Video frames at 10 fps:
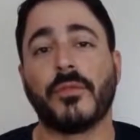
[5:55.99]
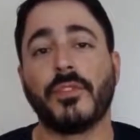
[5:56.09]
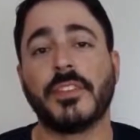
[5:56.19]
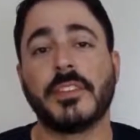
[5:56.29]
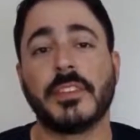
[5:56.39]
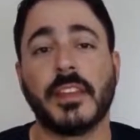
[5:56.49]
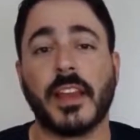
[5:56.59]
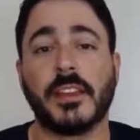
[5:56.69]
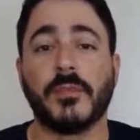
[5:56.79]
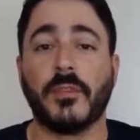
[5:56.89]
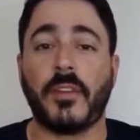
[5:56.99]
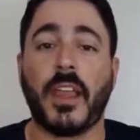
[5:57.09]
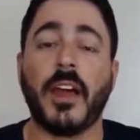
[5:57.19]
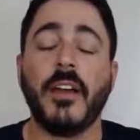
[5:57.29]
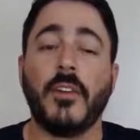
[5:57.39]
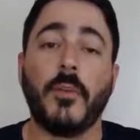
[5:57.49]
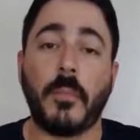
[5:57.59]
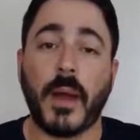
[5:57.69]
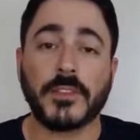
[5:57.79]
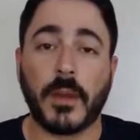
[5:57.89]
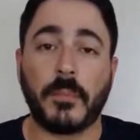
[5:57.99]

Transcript: Eu vou te ensinar aqui, eu vou falar o passo a